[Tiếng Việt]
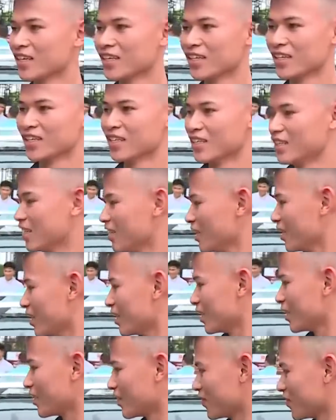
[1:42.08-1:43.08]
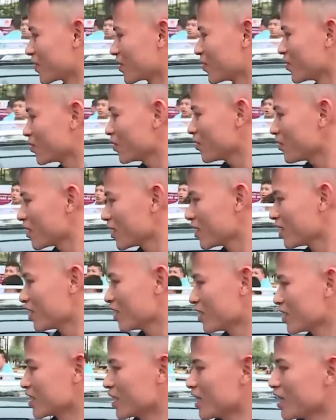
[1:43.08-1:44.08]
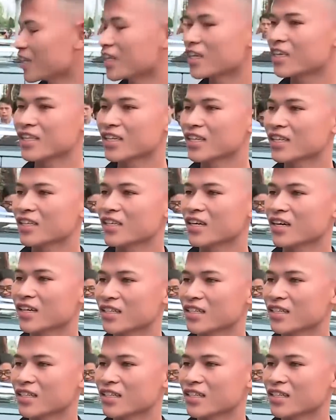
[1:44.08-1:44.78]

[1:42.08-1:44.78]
em thấy chiếc xe này như thế nào? Ừ, nói chung là xe này đi